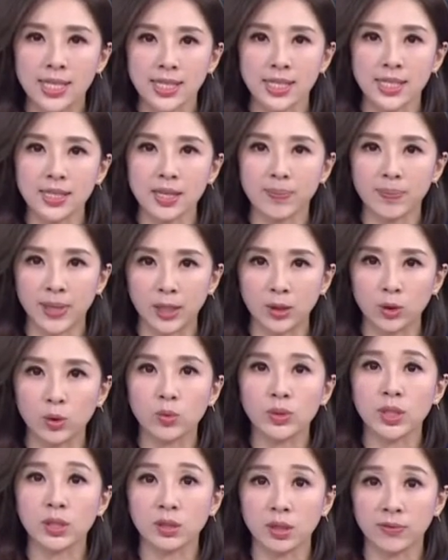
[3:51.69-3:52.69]
现在屏
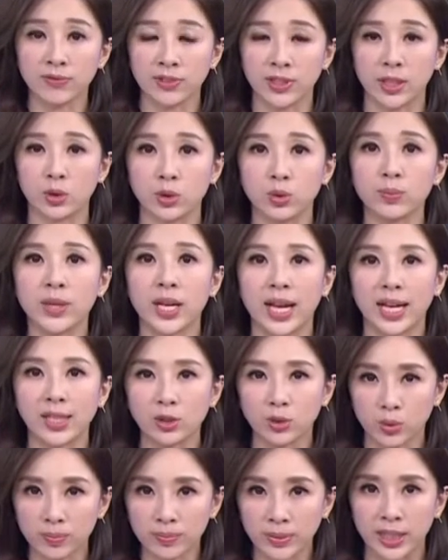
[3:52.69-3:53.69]
东县政府也出面来
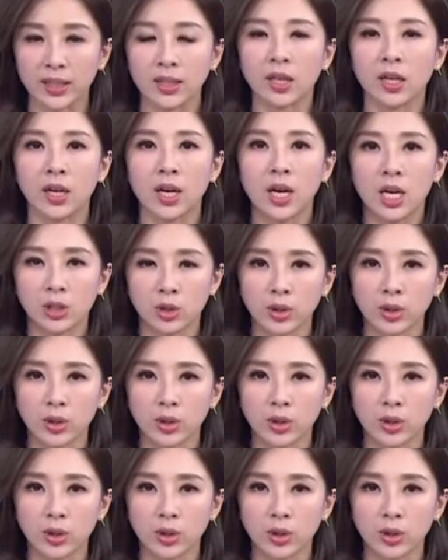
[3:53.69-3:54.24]
说明了，